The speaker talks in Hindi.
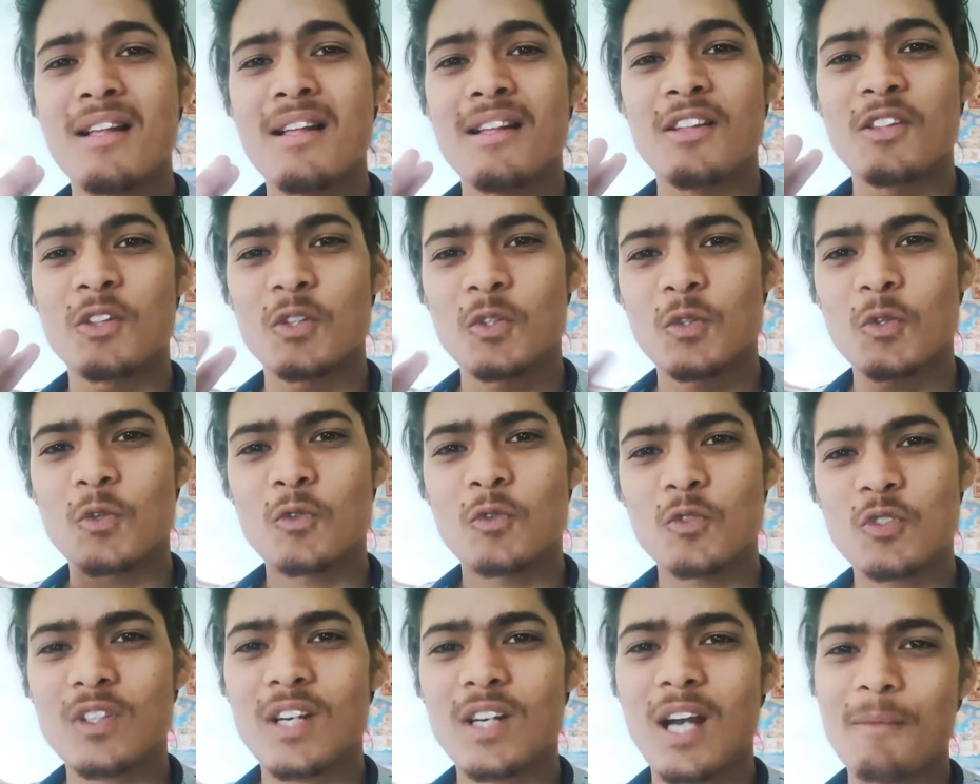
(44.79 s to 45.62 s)
तो उस
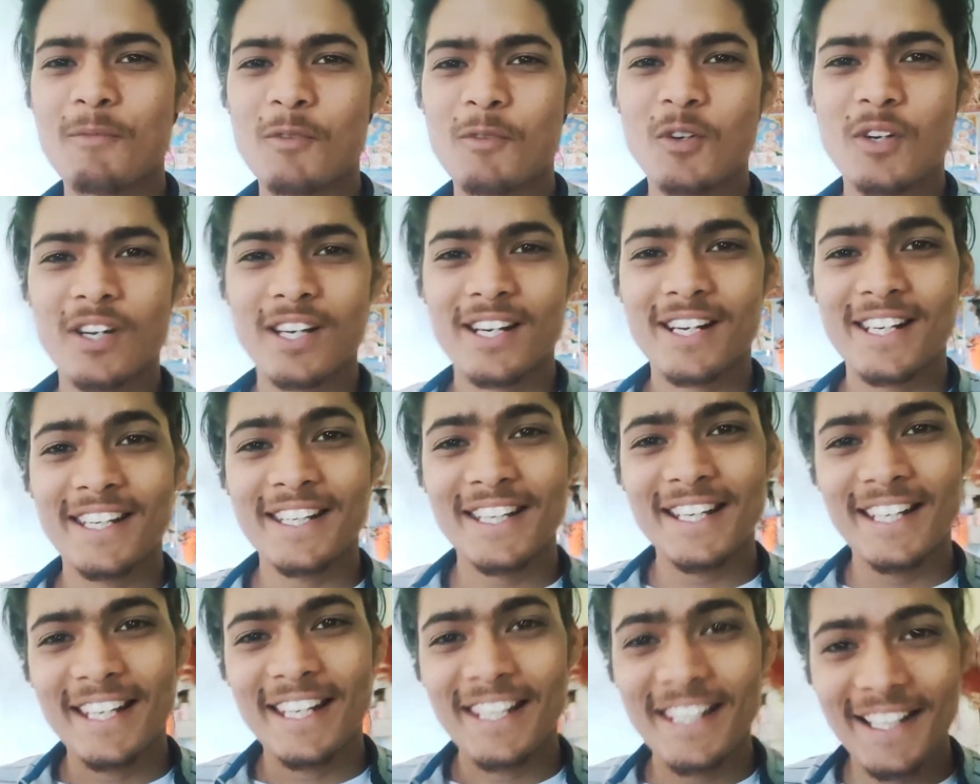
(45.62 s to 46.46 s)
काम को करने के
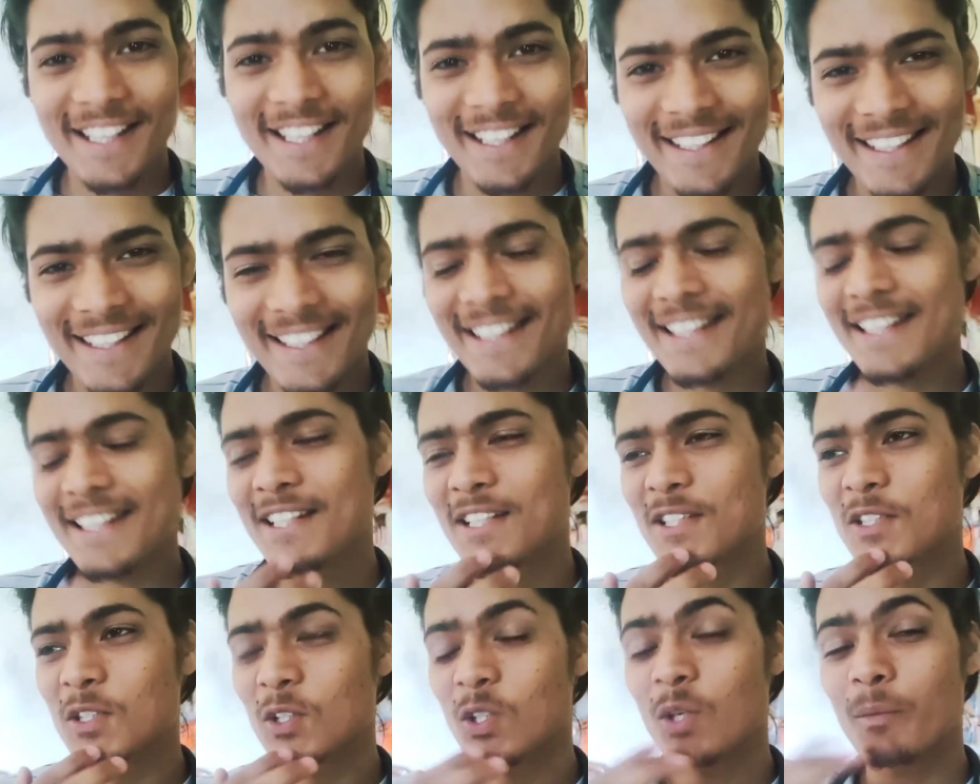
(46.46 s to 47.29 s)
लिए ही गए थे
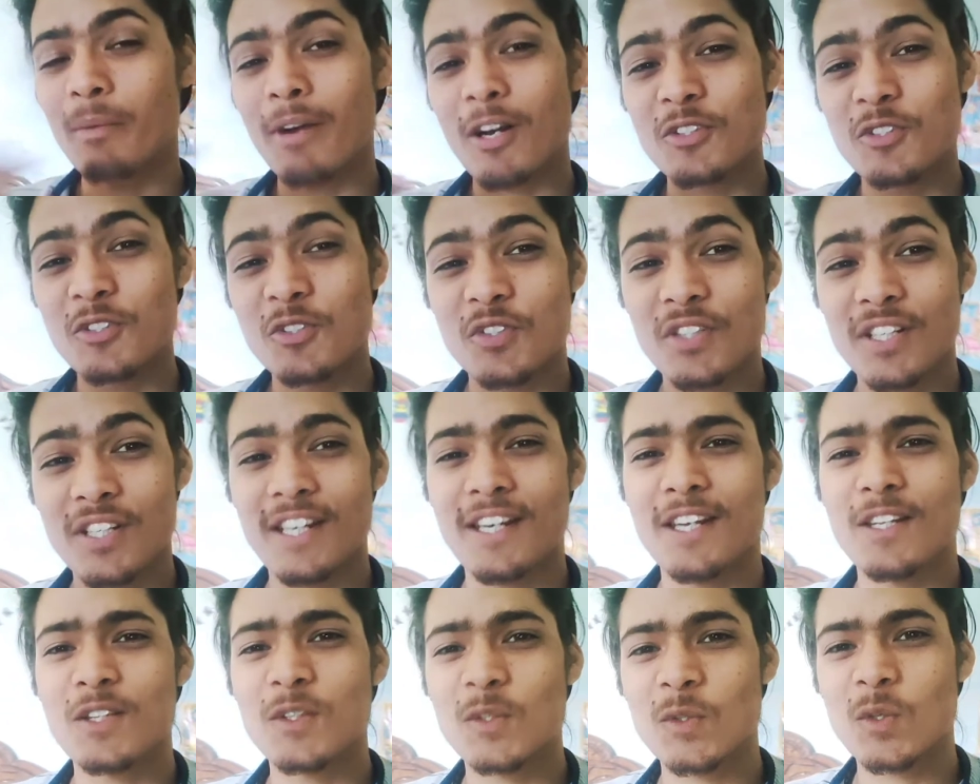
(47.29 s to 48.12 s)
तो अब आ चुके
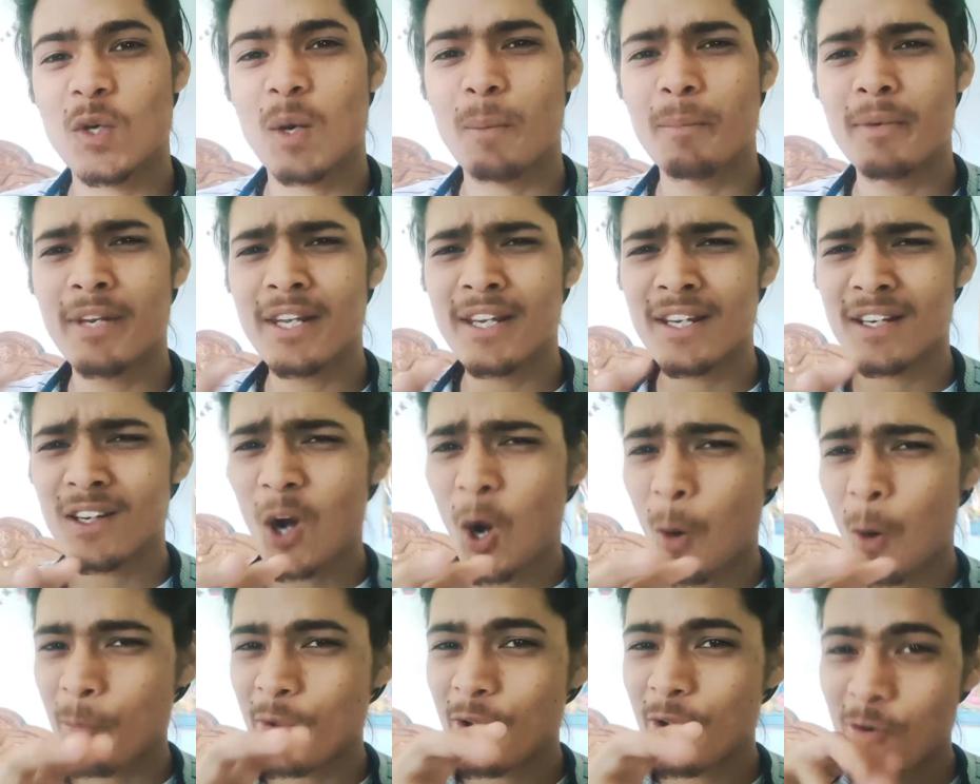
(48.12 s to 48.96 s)
हैं तो हमने गांव
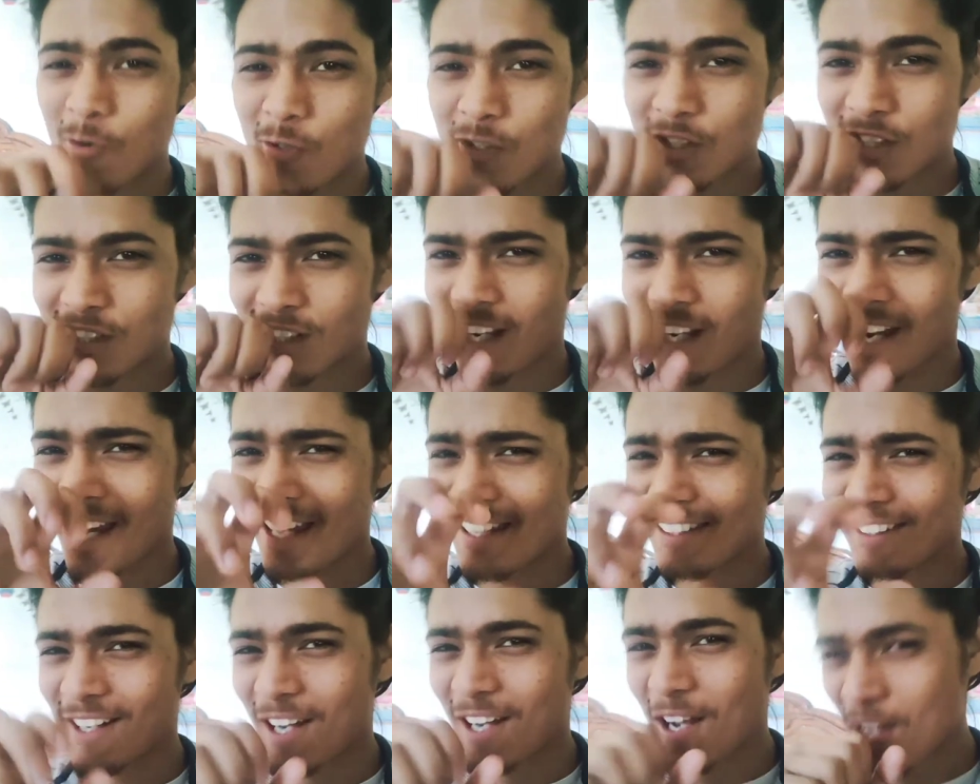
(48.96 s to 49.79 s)
में कुछ खाया
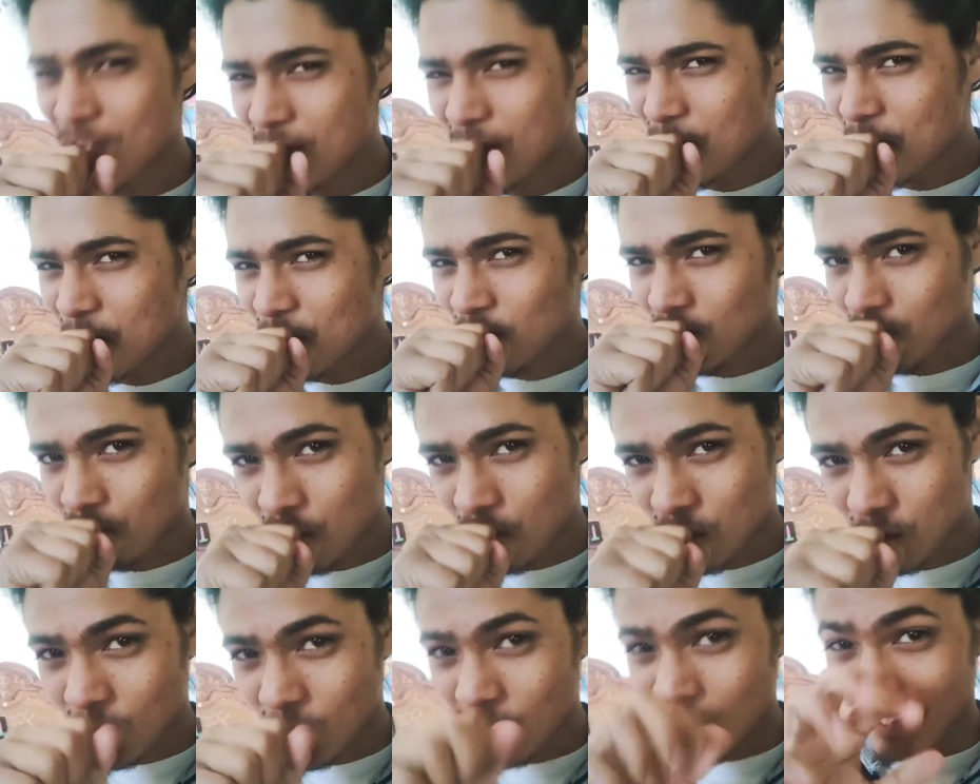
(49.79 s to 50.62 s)
था तो हम
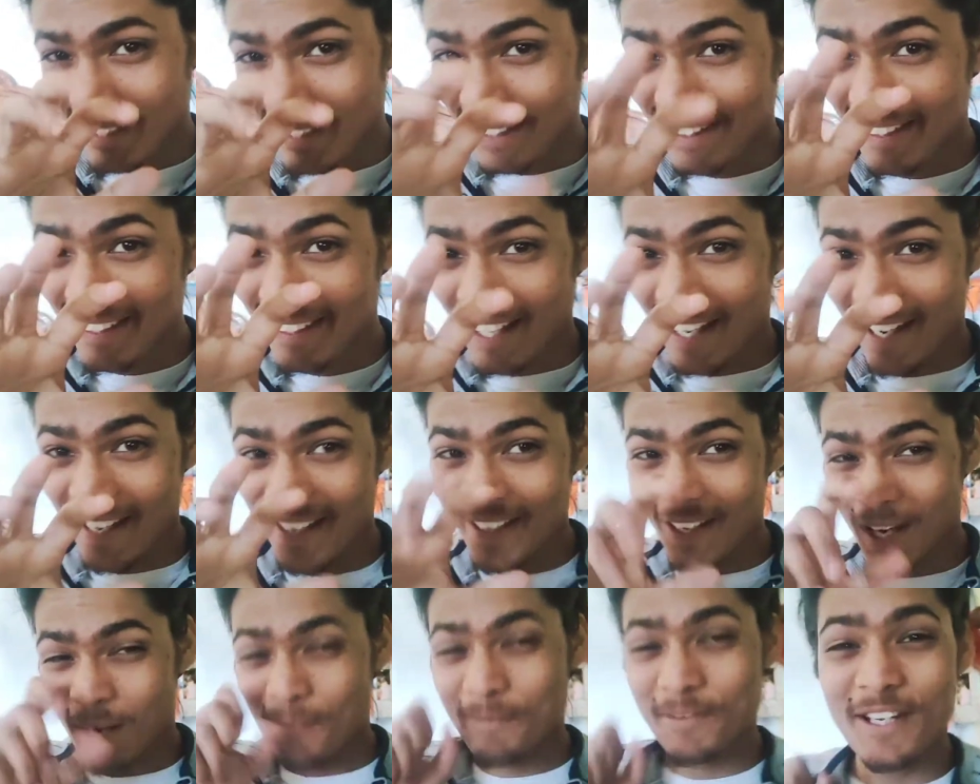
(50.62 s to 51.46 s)
उसको लेके आए हैं
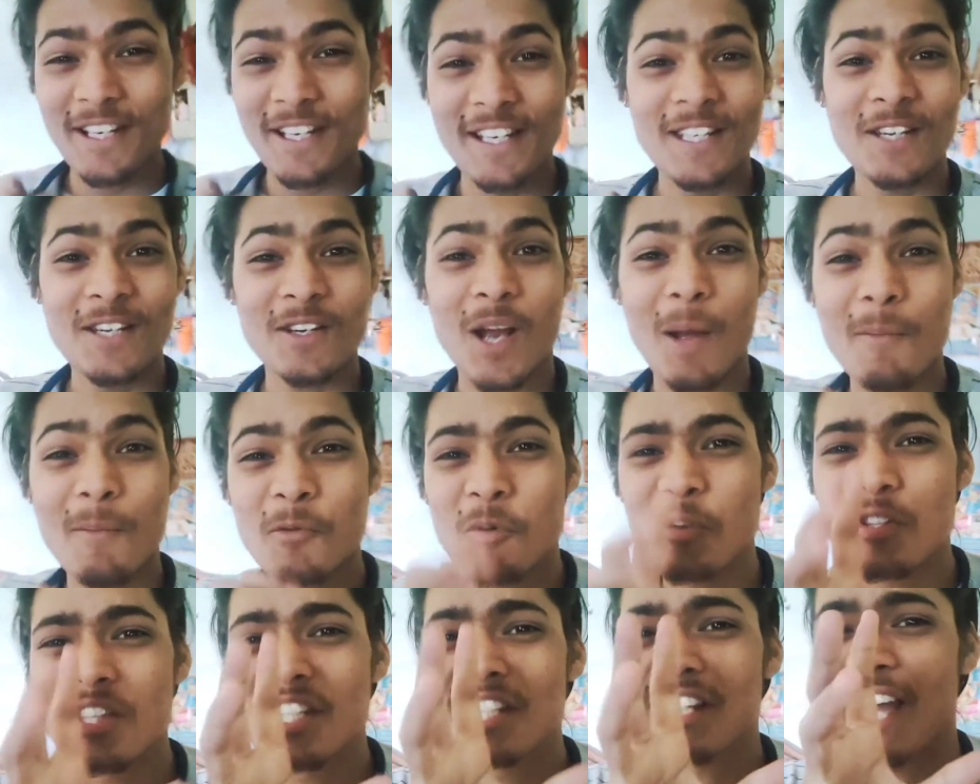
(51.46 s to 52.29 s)
आपके लिए आपको
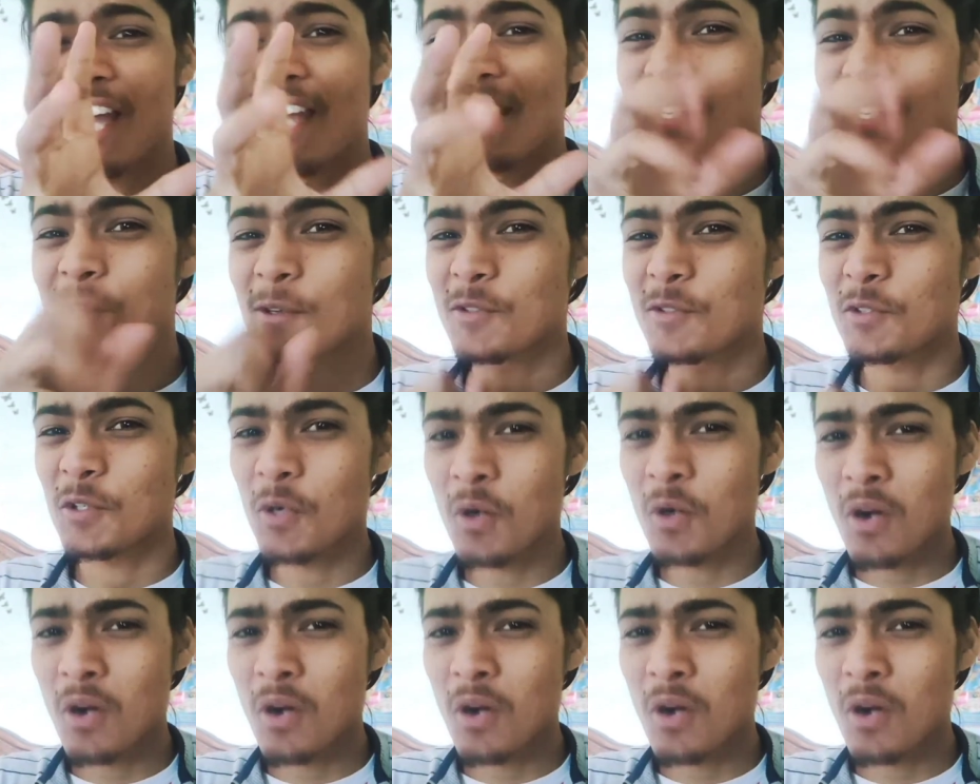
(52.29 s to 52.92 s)
दिखाएंगे उसको